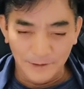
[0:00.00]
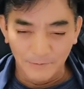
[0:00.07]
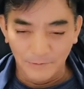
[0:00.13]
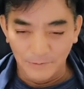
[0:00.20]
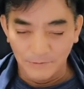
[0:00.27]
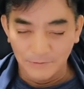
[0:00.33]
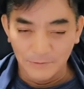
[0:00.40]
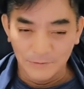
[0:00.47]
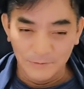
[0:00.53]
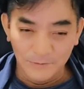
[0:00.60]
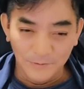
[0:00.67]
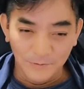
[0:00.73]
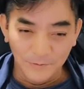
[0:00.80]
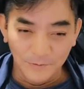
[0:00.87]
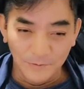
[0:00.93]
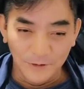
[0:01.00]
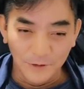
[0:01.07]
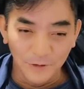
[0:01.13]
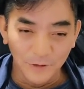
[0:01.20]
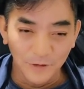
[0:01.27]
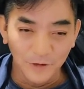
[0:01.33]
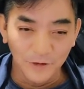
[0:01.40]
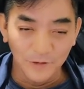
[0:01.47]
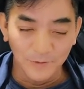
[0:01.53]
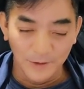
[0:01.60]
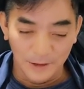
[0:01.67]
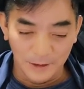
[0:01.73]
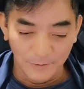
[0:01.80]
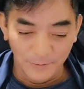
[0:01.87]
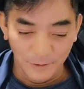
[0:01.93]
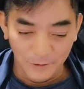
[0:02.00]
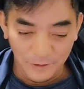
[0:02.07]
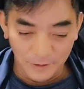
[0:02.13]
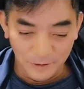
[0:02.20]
うん、YouTuber っても